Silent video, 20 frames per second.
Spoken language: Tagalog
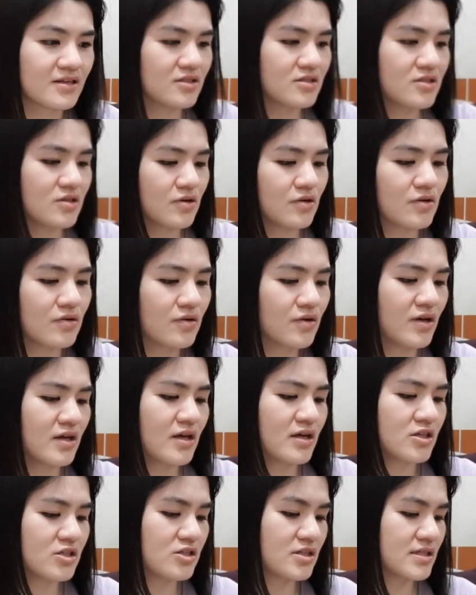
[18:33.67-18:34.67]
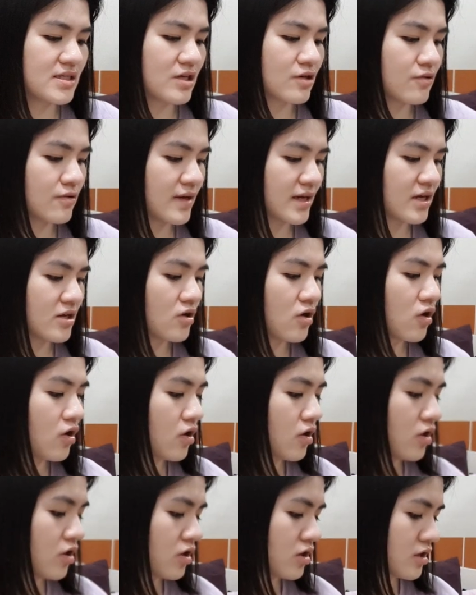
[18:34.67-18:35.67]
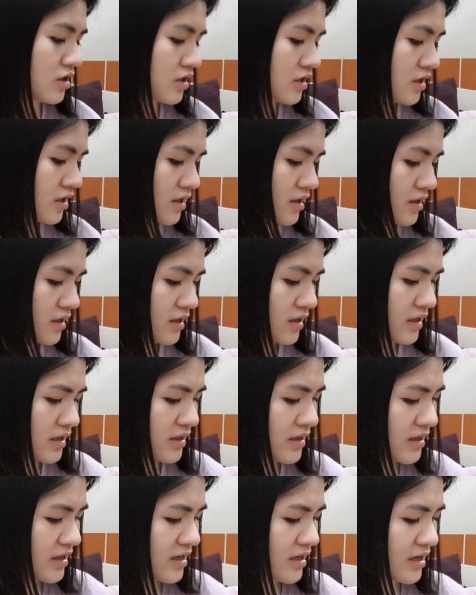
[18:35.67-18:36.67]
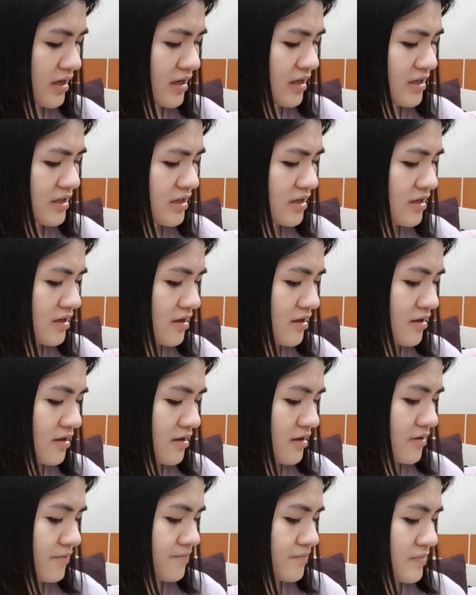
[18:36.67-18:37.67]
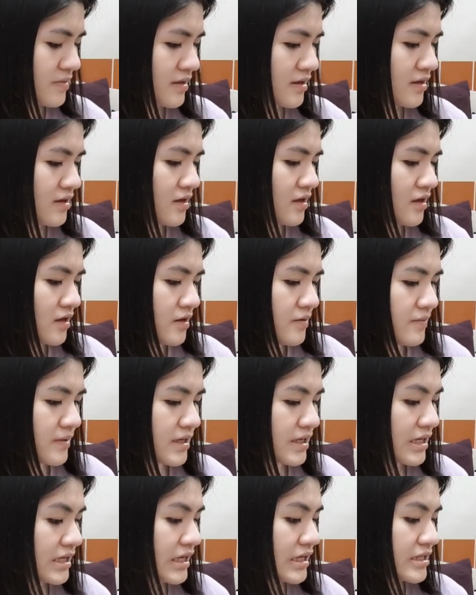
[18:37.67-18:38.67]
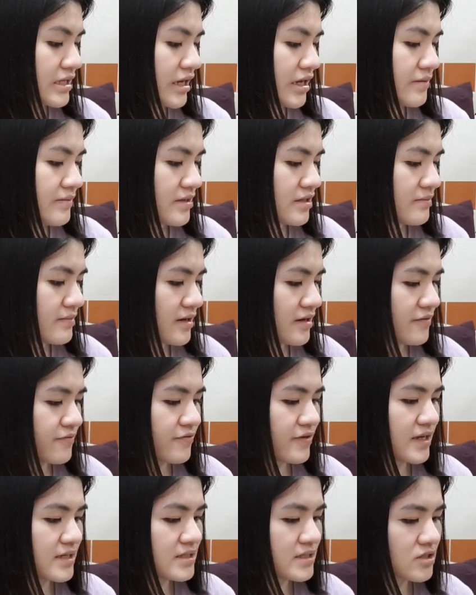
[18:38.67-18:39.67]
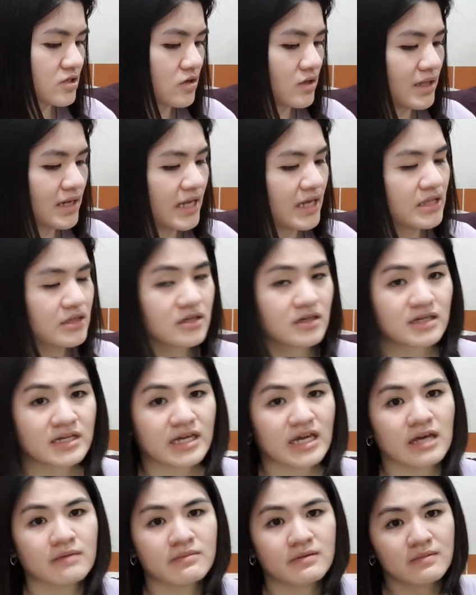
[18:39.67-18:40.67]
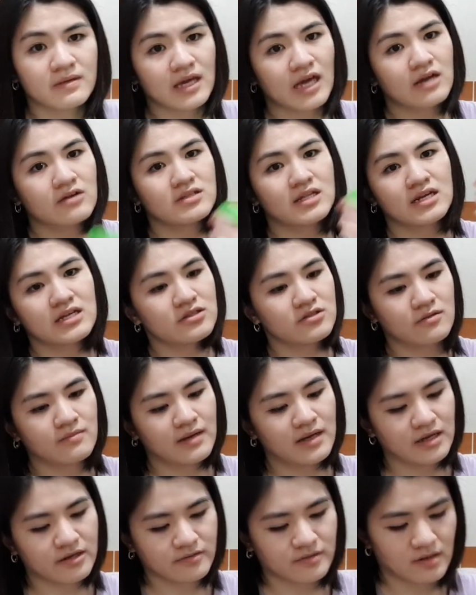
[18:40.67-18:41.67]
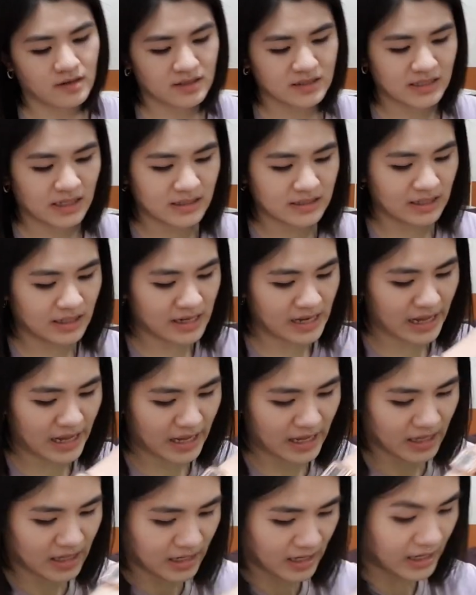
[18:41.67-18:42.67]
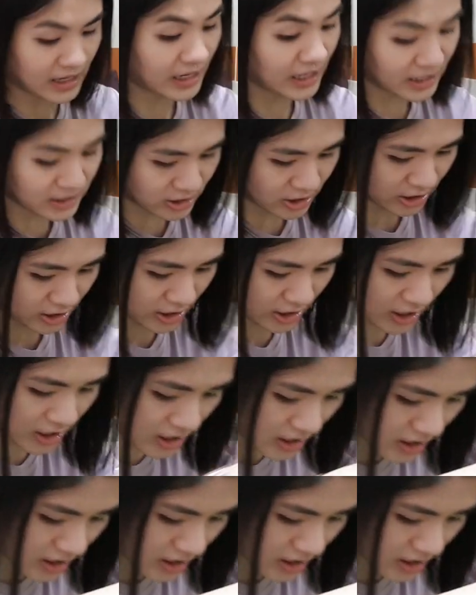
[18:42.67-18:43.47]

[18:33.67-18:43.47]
So, just a quick haul. And then, magkikita kami ng mga friends ko later. Kaya ibibigay ko na nito mga Crocs sa kanila later.